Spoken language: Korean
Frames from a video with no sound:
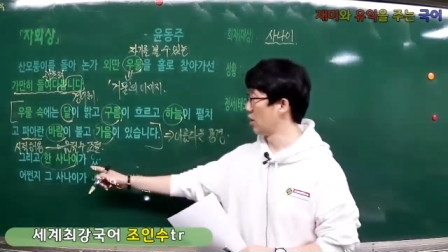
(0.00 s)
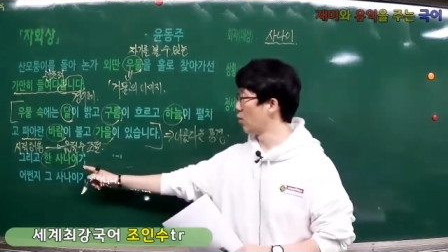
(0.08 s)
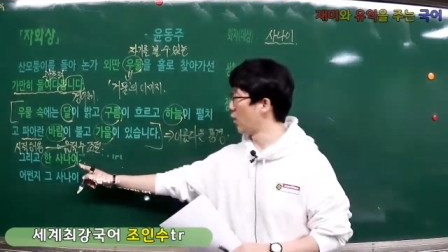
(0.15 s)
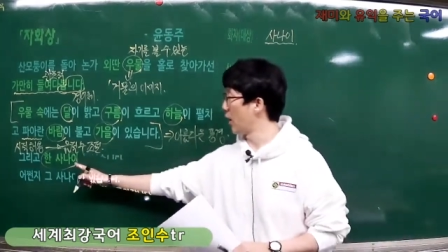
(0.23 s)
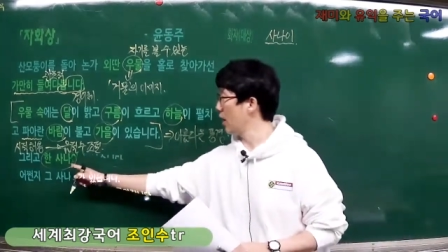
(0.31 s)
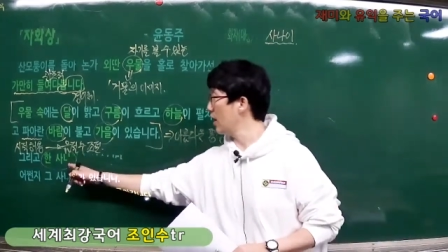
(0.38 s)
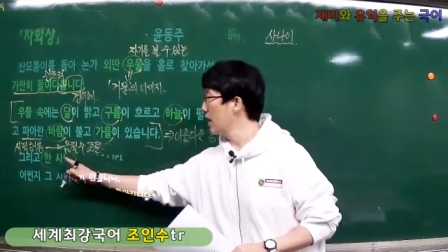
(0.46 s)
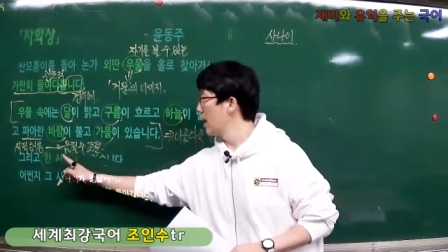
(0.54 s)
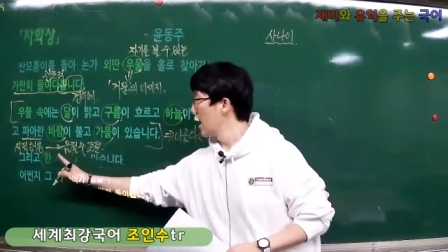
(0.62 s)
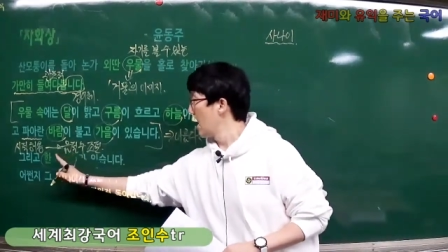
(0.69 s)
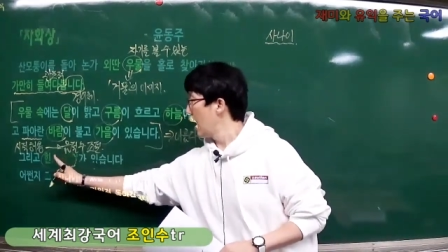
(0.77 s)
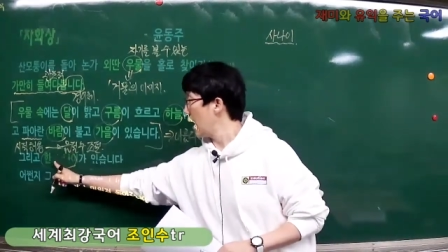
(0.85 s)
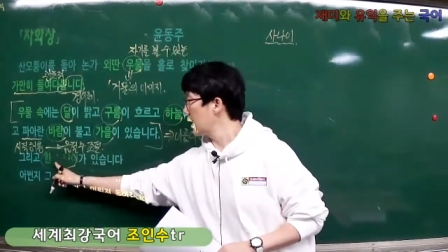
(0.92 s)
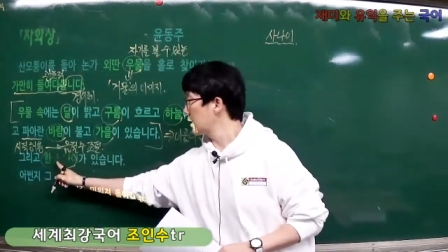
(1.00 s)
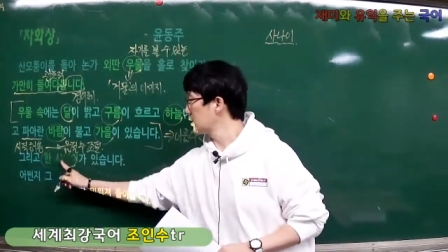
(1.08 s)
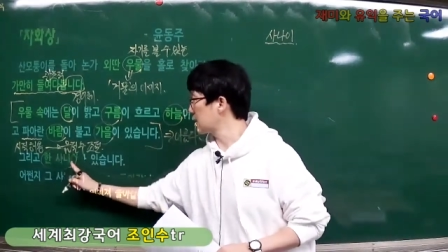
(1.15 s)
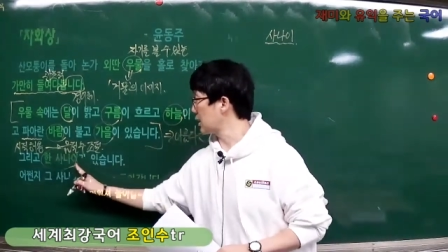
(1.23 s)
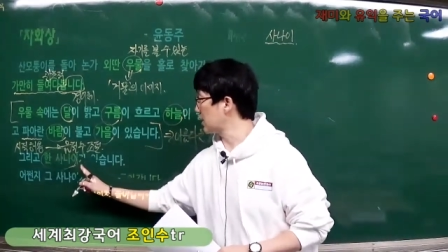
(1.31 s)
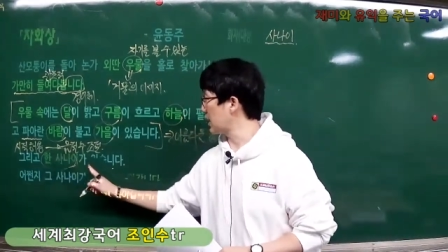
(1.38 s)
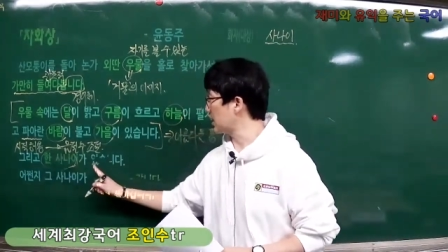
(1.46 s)
왜? 한
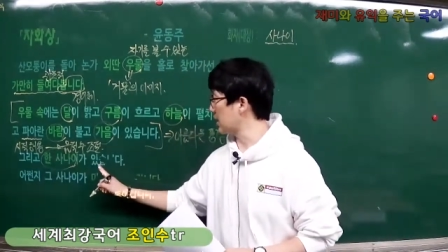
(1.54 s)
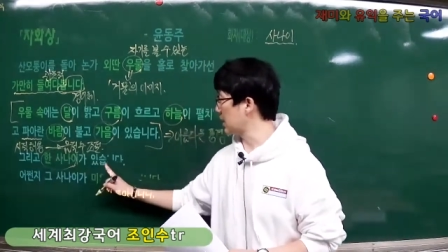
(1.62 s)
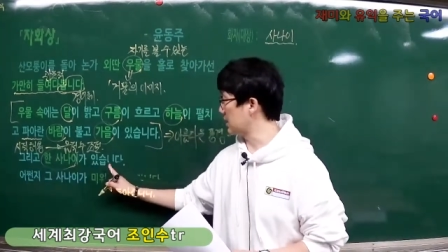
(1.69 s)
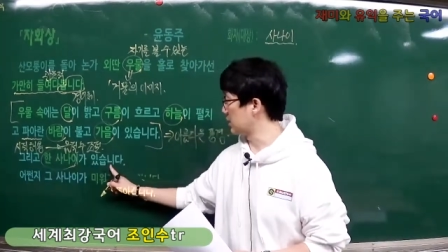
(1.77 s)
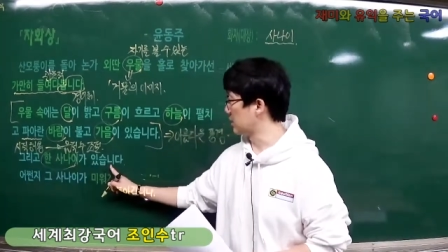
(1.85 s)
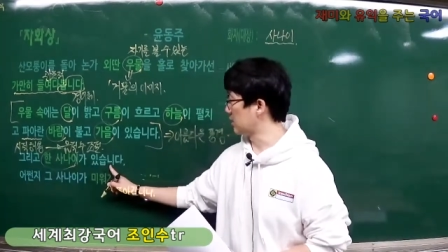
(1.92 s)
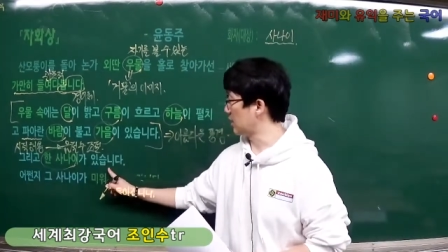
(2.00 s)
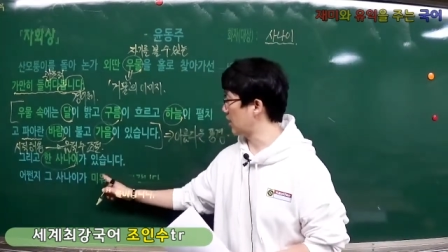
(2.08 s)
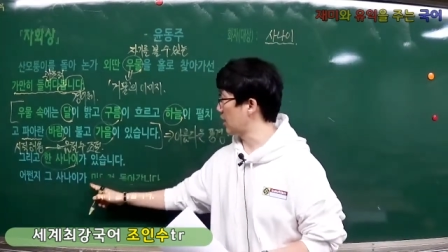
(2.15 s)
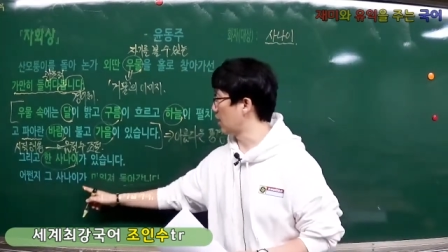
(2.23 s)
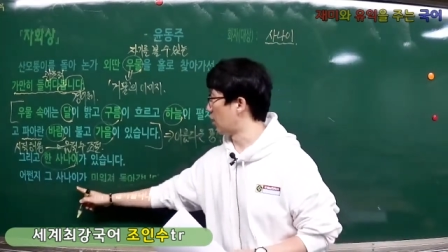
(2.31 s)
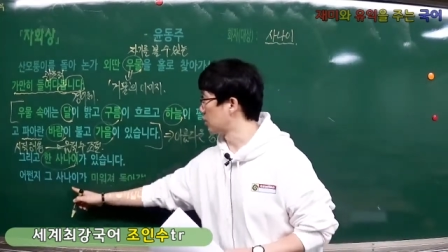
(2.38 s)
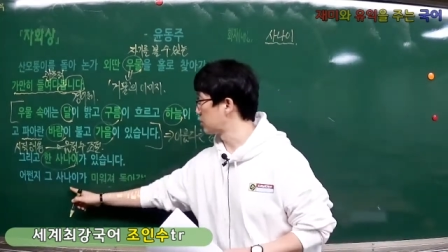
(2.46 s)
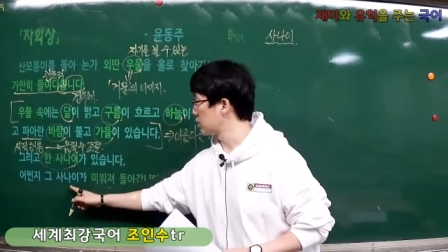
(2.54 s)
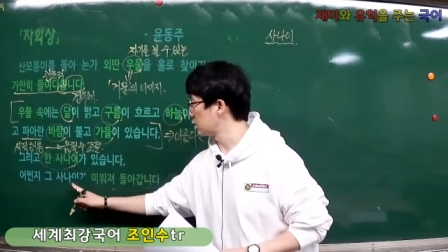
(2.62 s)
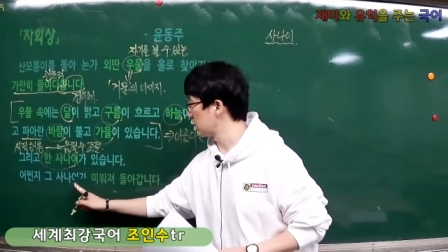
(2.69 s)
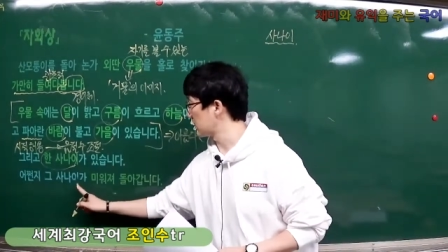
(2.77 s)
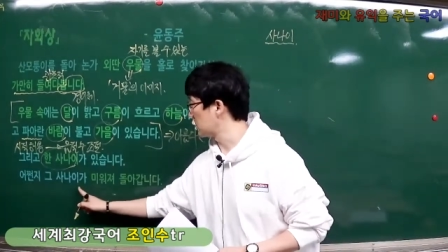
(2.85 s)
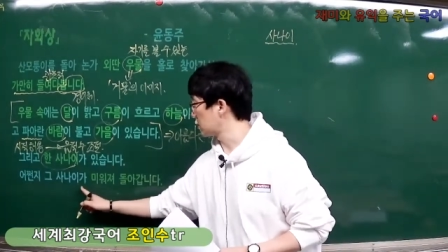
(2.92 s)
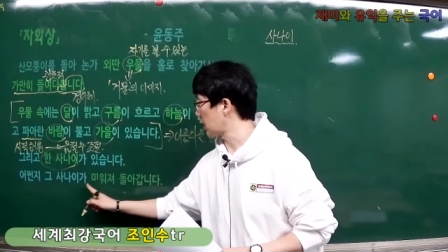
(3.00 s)
사나이가 있는데
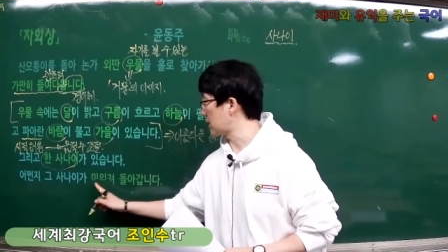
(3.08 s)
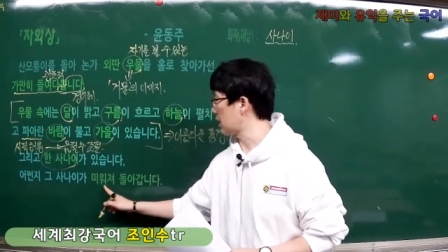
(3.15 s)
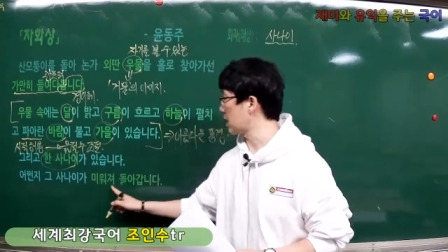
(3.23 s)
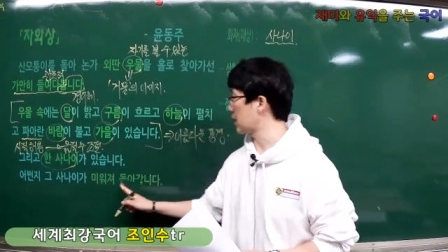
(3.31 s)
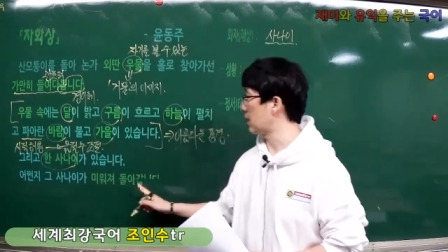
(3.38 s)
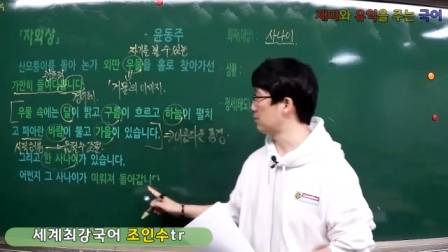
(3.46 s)
어쩐지 그 사나이가